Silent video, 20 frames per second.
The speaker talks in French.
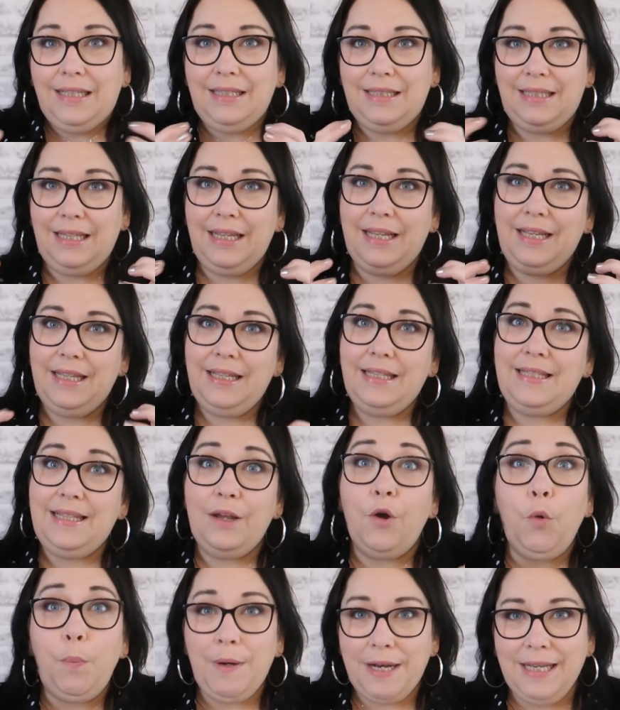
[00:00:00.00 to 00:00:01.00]

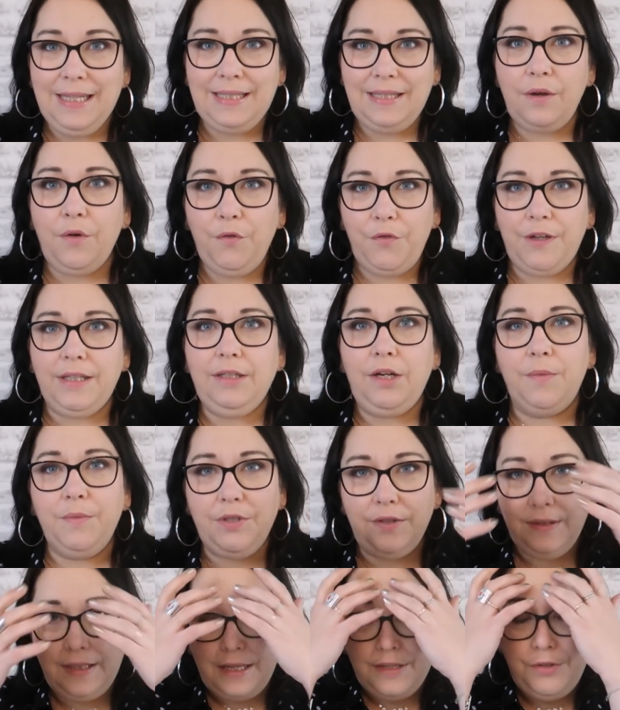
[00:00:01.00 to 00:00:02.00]
c'est oppressant en fait comme
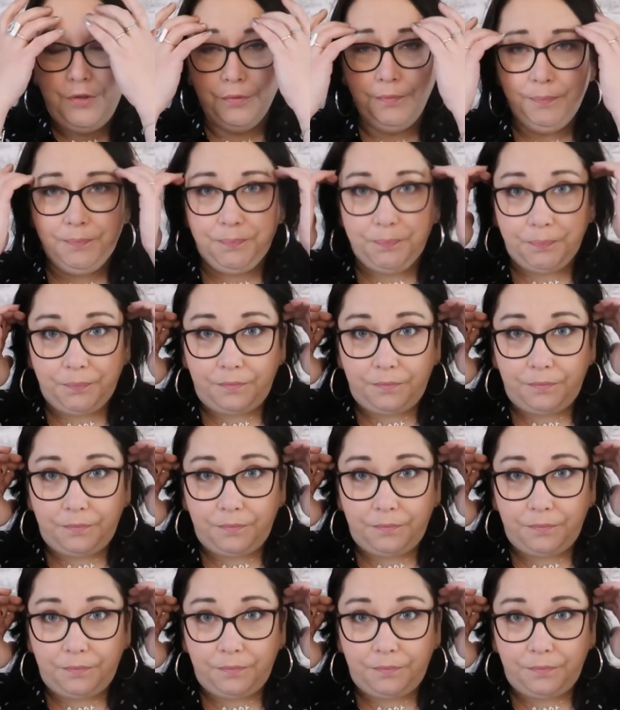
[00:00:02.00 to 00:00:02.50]
sensation